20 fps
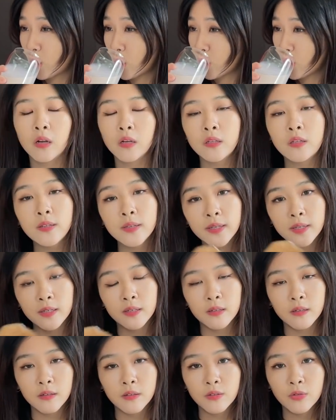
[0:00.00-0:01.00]
然后这
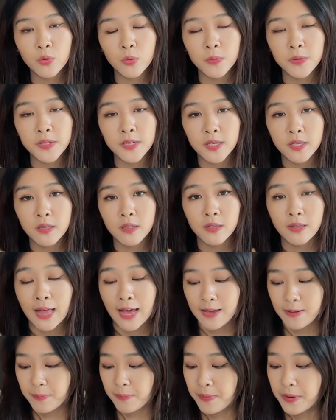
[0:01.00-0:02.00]
个是我们今天的
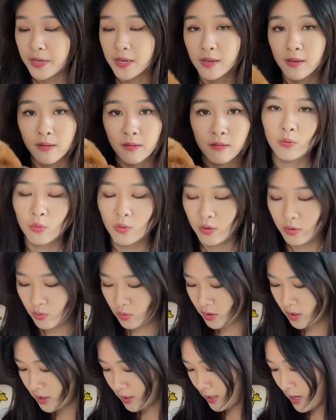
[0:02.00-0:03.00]
来宾，
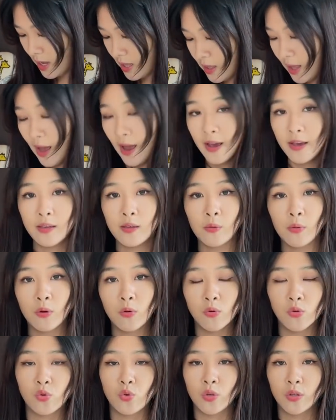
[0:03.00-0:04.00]
我请他来，因为
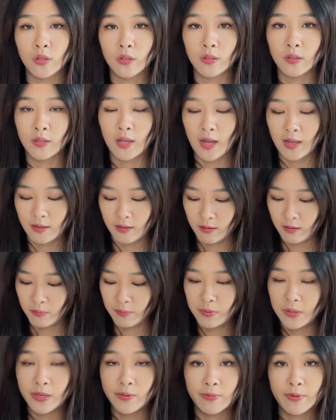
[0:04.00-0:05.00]
我觉得他的
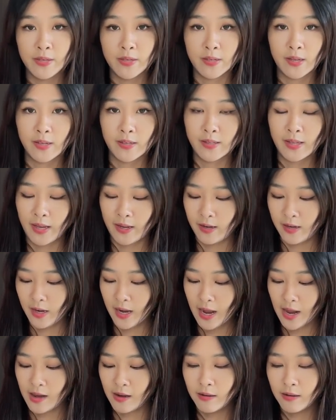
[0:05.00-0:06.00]
屁屁实在是太可爱